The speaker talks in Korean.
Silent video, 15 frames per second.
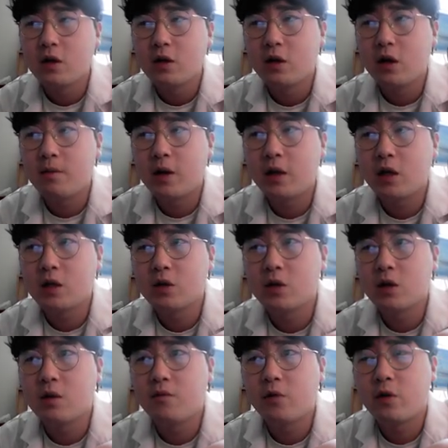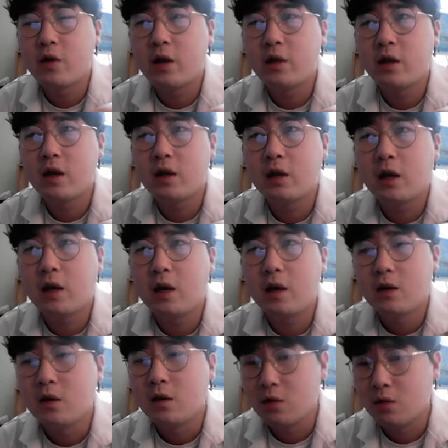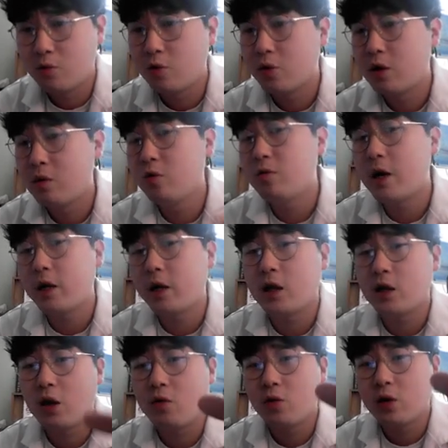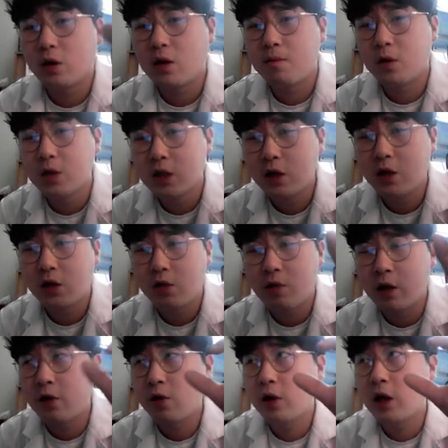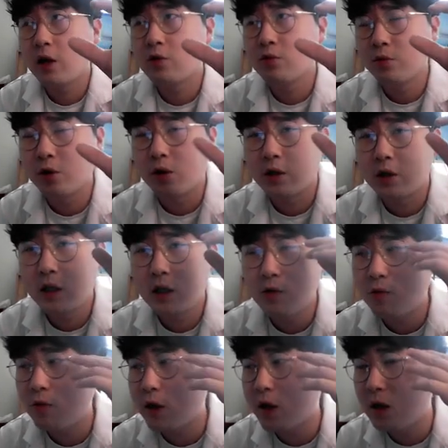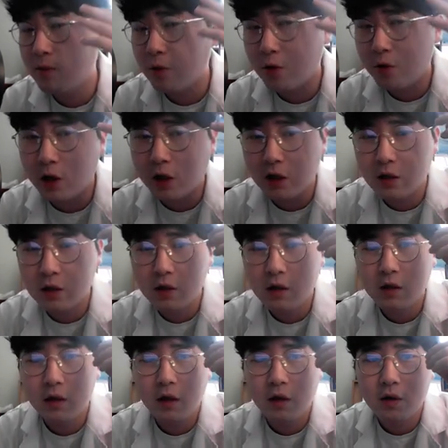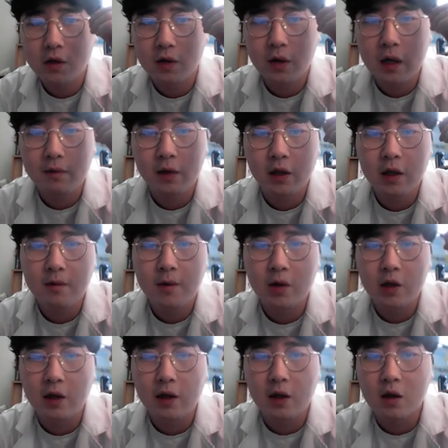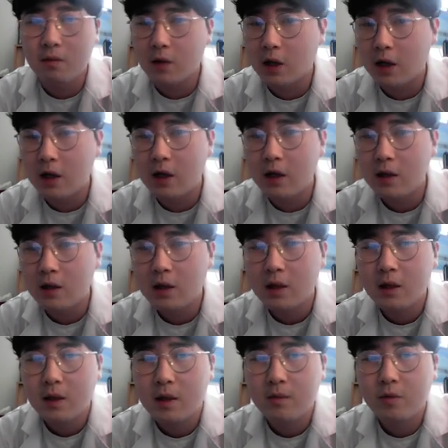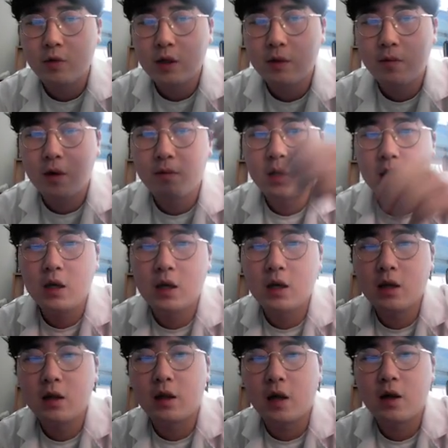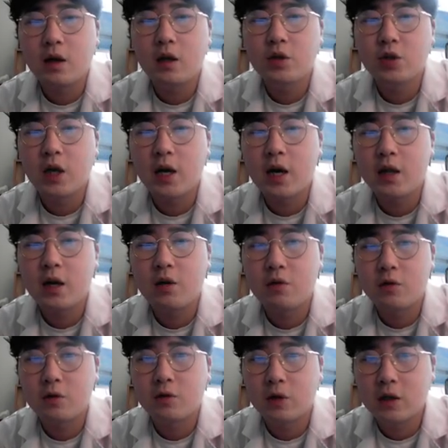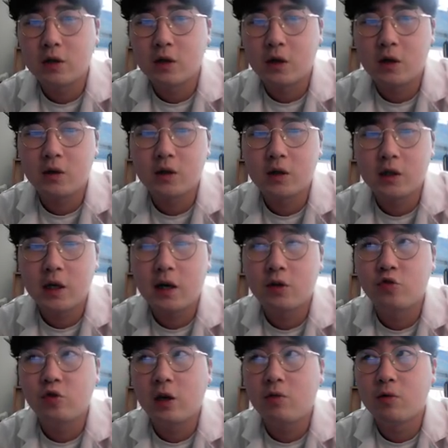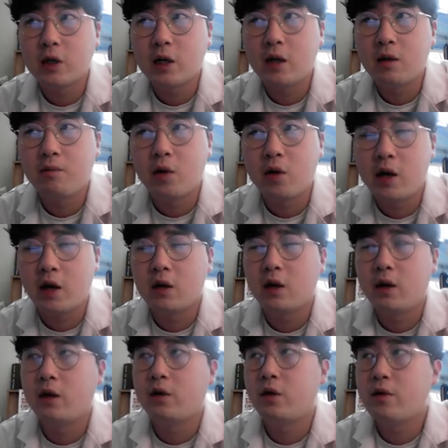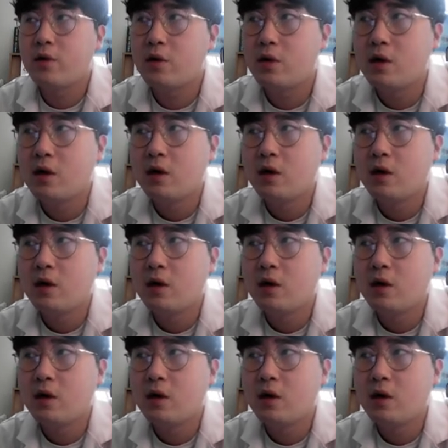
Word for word: 열 마리의 천적을 풀어놨는데 그게 뭐 스무 마리가 되고, 이렇게 번식력이 왕성해야 좀 더 큰 효과를 볼 수 있겠죠. 그래서 정답은 일 번이 되겠습니다. 포식 범위는 대상 해충의 하나일수록 좋겠죠. 제가 죽이고자 하는 벌레, 예를 들어서